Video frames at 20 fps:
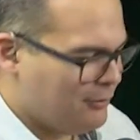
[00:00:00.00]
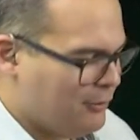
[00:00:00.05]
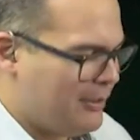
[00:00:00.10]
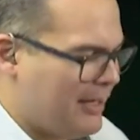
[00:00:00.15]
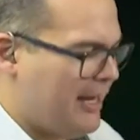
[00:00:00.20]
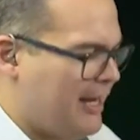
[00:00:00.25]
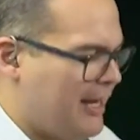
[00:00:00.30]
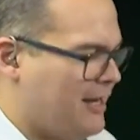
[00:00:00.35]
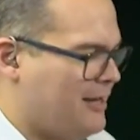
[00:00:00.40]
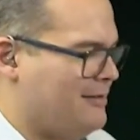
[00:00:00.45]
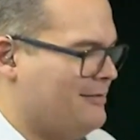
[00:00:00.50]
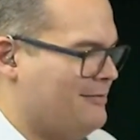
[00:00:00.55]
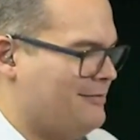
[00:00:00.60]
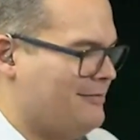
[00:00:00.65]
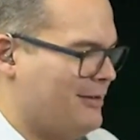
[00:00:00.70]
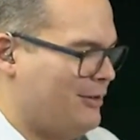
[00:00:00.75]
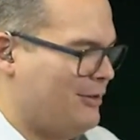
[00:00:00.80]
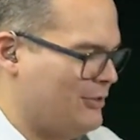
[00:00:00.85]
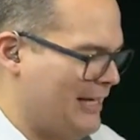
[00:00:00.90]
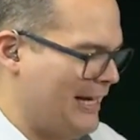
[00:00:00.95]
ok,
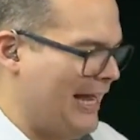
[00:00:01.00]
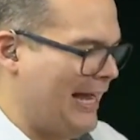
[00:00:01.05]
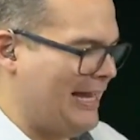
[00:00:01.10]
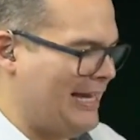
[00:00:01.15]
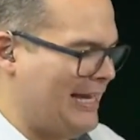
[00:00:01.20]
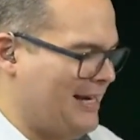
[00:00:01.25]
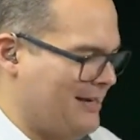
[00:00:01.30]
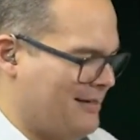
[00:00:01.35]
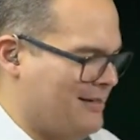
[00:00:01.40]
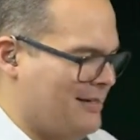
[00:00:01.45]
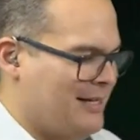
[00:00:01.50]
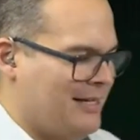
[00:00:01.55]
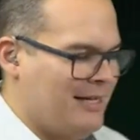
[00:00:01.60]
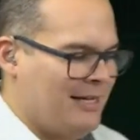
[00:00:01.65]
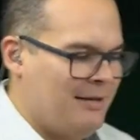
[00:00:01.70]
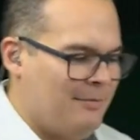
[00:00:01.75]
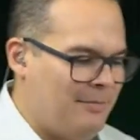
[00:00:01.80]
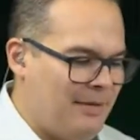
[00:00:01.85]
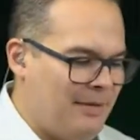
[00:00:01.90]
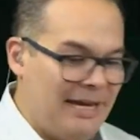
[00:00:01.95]
que no se caiga.
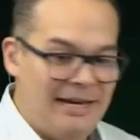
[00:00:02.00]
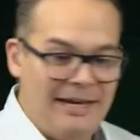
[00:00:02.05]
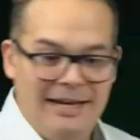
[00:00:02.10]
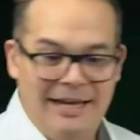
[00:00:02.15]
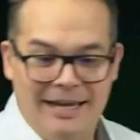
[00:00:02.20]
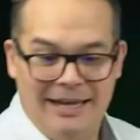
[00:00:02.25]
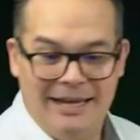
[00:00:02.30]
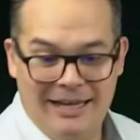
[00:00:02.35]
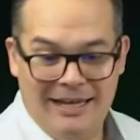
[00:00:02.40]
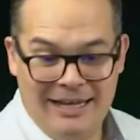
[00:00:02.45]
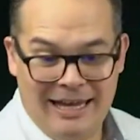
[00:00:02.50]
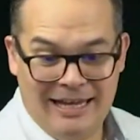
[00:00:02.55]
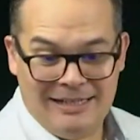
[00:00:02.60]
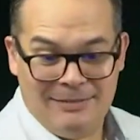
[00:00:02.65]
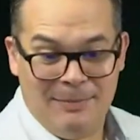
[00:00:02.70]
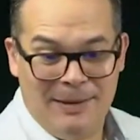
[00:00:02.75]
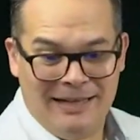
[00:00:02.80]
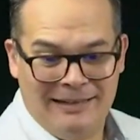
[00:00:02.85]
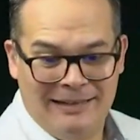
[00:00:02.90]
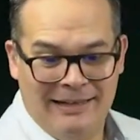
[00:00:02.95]
Bien, y
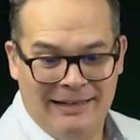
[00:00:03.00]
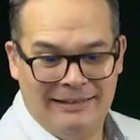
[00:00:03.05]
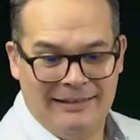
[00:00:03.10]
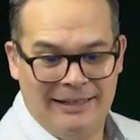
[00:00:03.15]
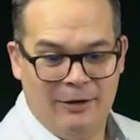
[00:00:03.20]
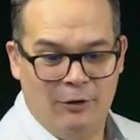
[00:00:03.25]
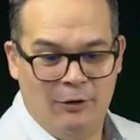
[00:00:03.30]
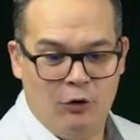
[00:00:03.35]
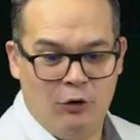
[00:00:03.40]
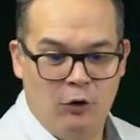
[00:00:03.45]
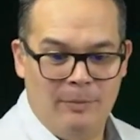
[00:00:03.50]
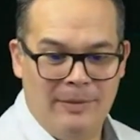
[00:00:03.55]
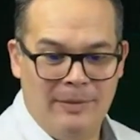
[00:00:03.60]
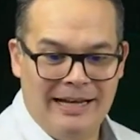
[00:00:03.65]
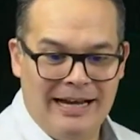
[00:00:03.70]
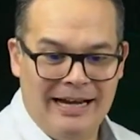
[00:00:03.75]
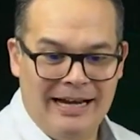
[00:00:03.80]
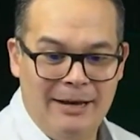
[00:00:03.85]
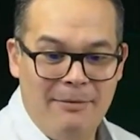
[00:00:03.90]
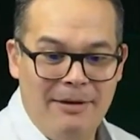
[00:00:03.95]
es bastante
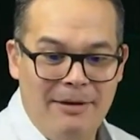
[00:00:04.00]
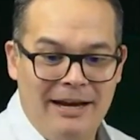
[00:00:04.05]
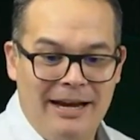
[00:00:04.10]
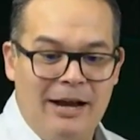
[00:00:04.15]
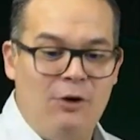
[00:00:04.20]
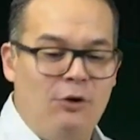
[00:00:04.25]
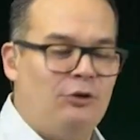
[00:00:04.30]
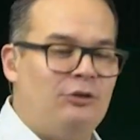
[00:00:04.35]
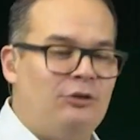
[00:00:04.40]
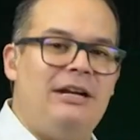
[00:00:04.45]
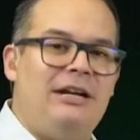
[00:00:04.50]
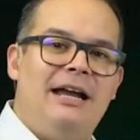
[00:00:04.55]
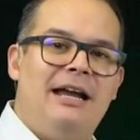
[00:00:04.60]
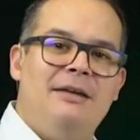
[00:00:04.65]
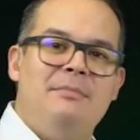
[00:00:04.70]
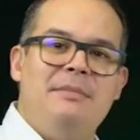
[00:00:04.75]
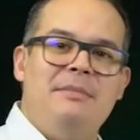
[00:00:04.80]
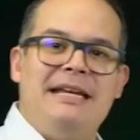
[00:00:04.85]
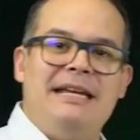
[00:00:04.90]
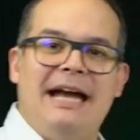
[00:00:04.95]
económica. ¿Qué van a encontrar
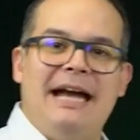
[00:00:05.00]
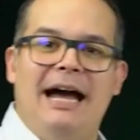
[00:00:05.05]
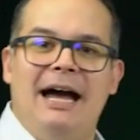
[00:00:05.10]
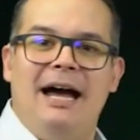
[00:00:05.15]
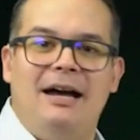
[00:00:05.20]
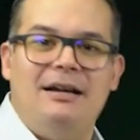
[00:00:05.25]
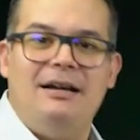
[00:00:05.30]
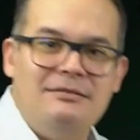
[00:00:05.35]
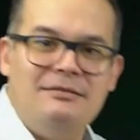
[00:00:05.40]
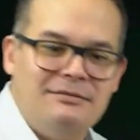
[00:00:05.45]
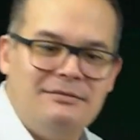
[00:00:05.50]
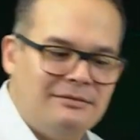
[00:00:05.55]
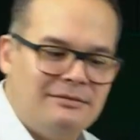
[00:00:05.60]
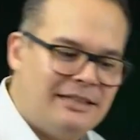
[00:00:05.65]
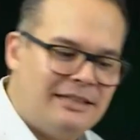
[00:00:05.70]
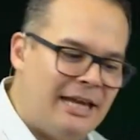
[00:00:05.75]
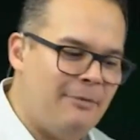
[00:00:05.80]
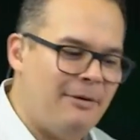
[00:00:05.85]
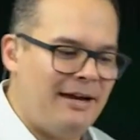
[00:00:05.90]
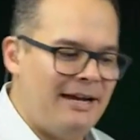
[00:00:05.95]
en mi caja?
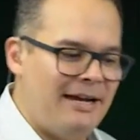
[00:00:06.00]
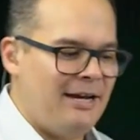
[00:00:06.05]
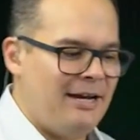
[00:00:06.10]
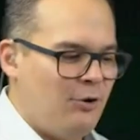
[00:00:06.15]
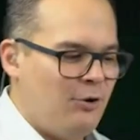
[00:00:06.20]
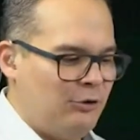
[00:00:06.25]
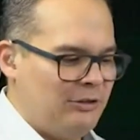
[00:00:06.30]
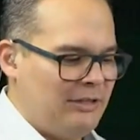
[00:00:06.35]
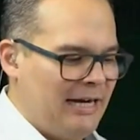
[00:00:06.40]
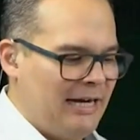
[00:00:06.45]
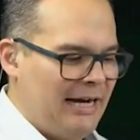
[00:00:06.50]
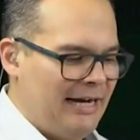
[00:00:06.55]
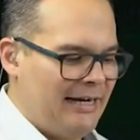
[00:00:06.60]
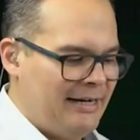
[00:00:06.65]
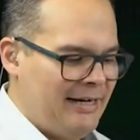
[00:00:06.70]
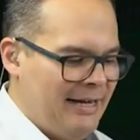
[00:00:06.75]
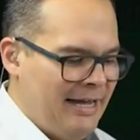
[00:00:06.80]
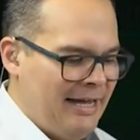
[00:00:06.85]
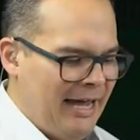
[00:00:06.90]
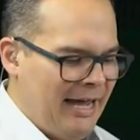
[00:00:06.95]
¿Qué van a encontrar
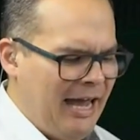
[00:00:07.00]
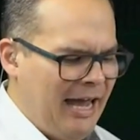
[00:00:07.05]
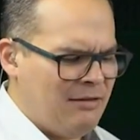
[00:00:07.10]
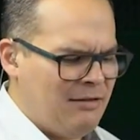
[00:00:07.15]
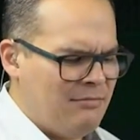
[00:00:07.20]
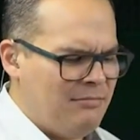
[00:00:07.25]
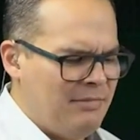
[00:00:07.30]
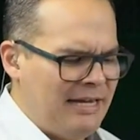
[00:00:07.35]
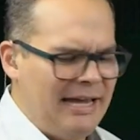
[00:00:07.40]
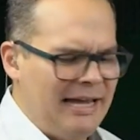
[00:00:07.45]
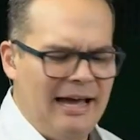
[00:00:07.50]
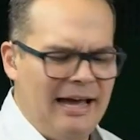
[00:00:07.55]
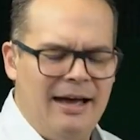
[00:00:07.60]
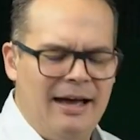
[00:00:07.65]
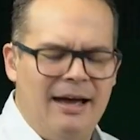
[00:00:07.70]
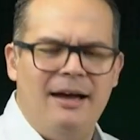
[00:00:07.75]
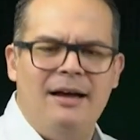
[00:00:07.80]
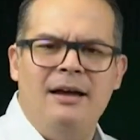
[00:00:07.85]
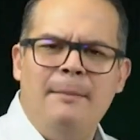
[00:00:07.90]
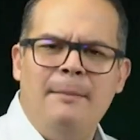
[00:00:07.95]
en mi
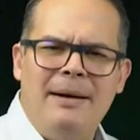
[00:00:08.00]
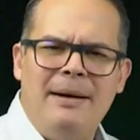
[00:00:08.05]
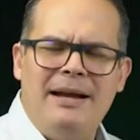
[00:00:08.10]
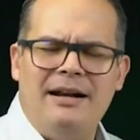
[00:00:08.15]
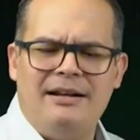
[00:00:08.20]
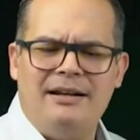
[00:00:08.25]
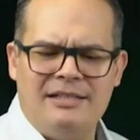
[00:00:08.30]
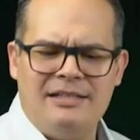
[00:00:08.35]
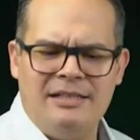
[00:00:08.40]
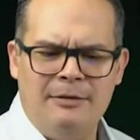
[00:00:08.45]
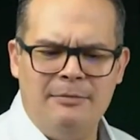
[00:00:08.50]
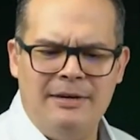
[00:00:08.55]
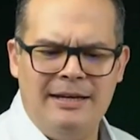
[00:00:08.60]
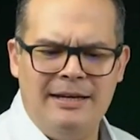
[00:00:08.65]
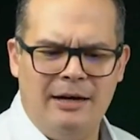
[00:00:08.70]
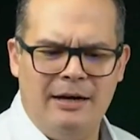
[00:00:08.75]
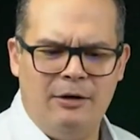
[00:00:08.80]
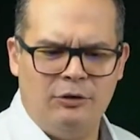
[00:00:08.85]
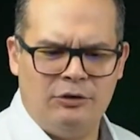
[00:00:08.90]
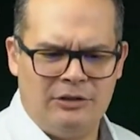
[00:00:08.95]
caja para
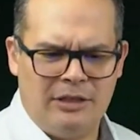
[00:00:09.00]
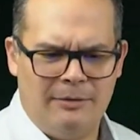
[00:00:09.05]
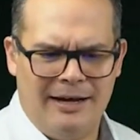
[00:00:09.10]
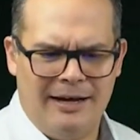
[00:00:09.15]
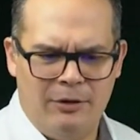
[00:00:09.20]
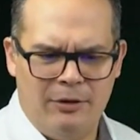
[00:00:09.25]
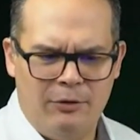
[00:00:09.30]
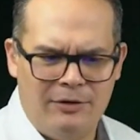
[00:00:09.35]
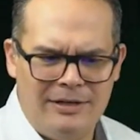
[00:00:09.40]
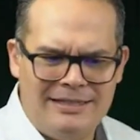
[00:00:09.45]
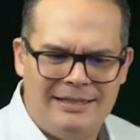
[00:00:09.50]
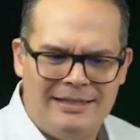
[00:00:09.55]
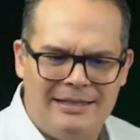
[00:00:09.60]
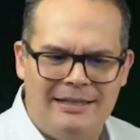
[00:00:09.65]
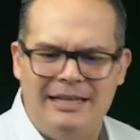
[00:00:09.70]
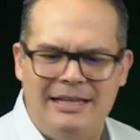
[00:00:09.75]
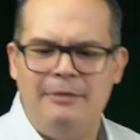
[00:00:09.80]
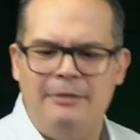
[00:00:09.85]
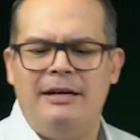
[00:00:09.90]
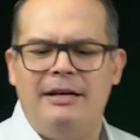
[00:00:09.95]
recibir a los trabajadores de
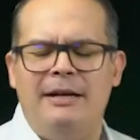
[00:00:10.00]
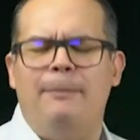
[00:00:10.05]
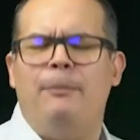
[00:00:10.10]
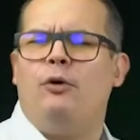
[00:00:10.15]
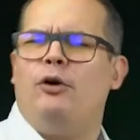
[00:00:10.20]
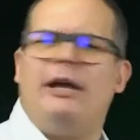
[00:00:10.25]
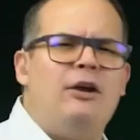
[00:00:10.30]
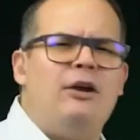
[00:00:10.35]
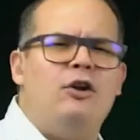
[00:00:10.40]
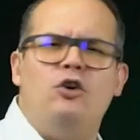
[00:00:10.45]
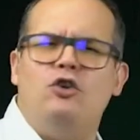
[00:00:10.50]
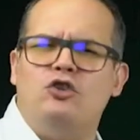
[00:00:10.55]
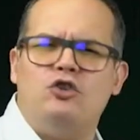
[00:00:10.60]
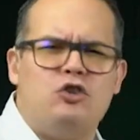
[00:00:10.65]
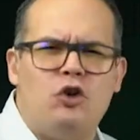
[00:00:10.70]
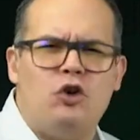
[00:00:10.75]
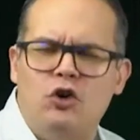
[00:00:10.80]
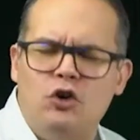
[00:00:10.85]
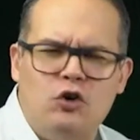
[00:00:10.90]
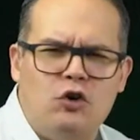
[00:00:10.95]
delivery? Porque no
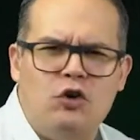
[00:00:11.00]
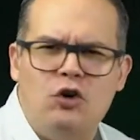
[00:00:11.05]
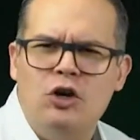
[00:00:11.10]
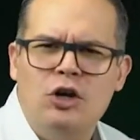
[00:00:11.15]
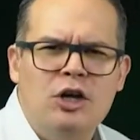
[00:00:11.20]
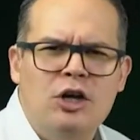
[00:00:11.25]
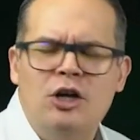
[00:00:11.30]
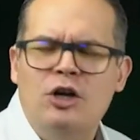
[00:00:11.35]
solo